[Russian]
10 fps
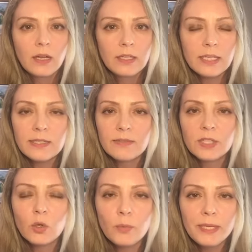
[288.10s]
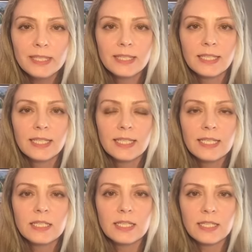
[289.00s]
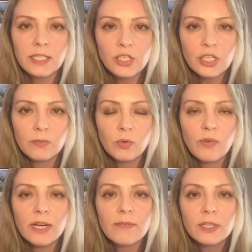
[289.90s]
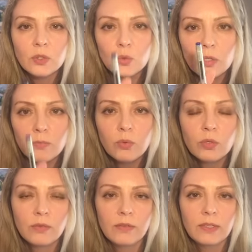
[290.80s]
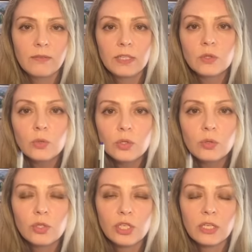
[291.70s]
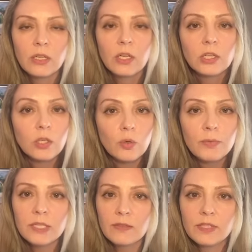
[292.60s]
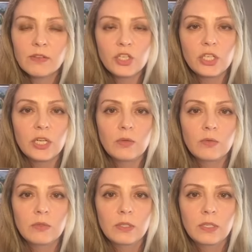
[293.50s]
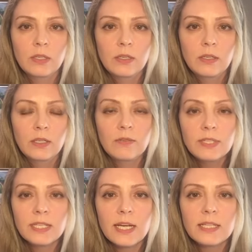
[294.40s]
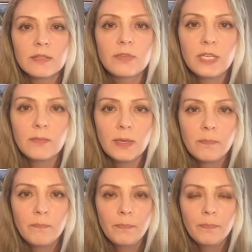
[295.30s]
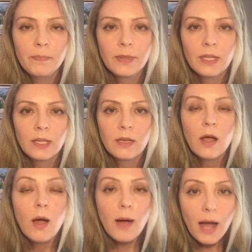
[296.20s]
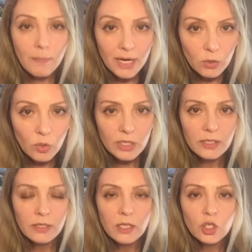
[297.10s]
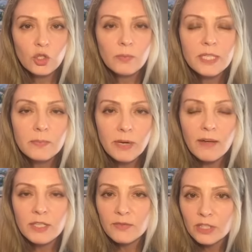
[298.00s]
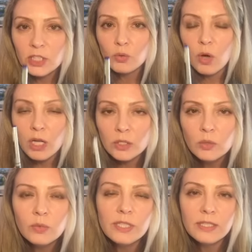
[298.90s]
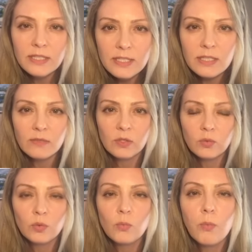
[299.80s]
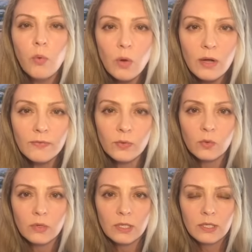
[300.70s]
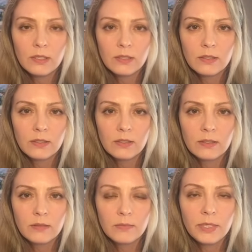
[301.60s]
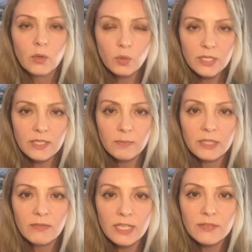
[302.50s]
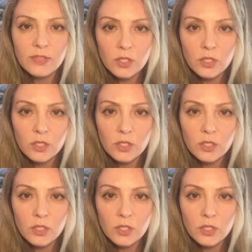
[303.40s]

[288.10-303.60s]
Если в документах есть различия буквально в одной букве, в одной точке, документы возвращают, и вы теряете время. А порой, чтобы исправить вот эту одну единственную буковку, приходится подавать в